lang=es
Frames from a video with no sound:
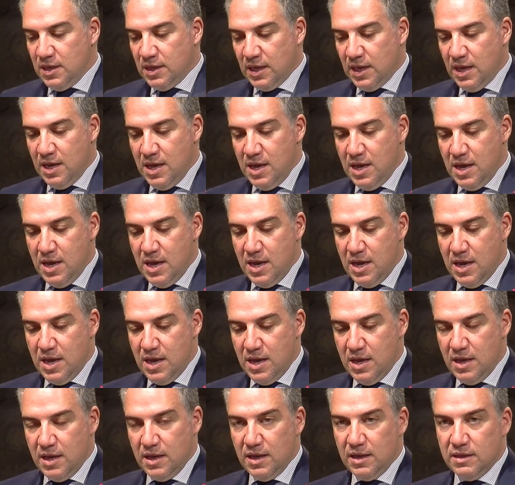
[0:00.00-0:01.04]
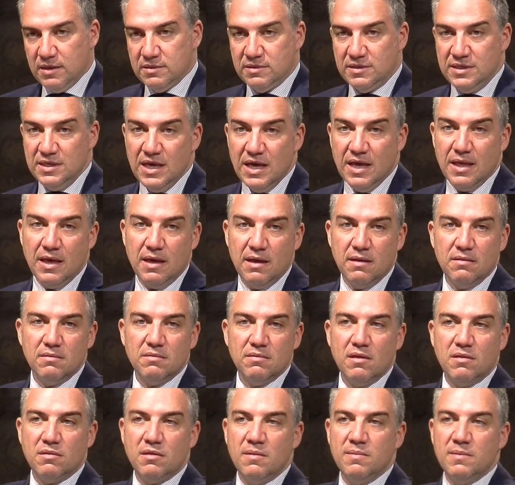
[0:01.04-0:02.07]
que sigue
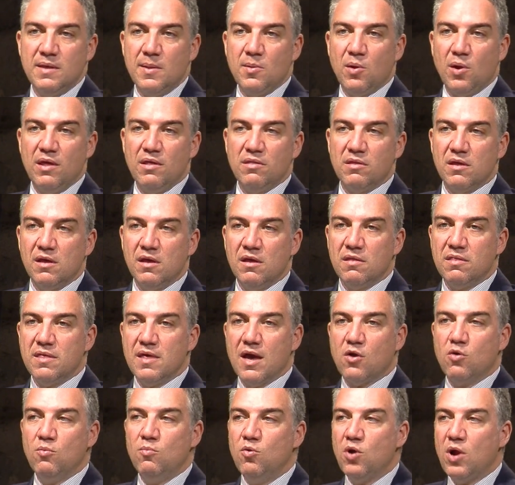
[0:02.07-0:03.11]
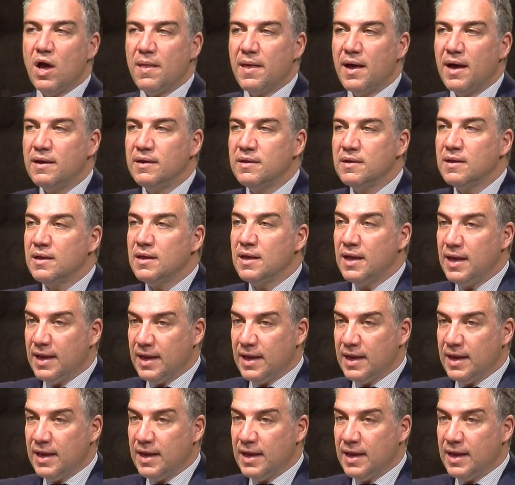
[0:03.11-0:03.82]
descendiendo la incidencia acumulada